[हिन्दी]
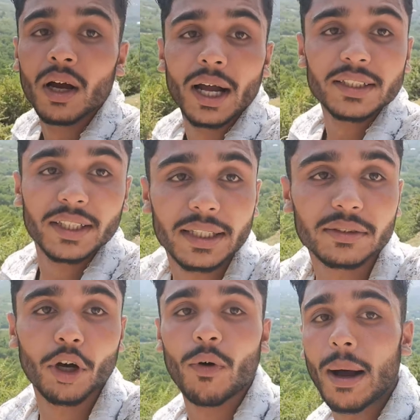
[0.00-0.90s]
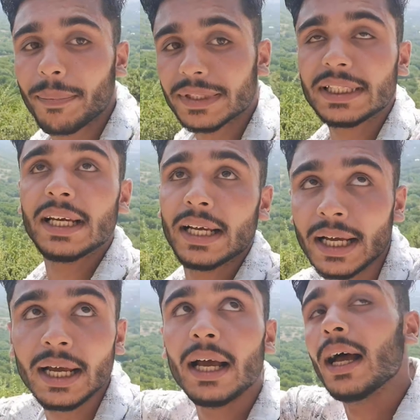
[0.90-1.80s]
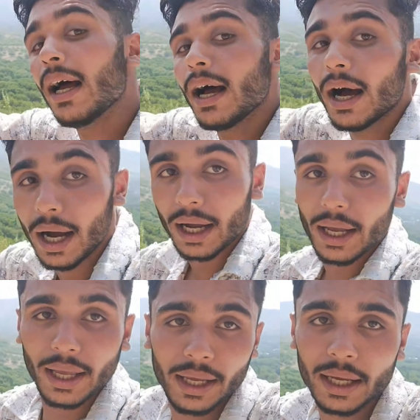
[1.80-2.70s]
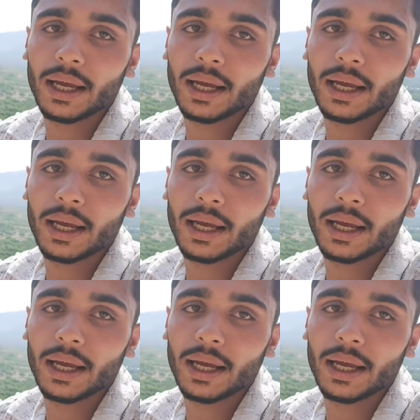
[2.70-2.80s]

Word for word: हाँ जी गाइज तो हम वापस आ गए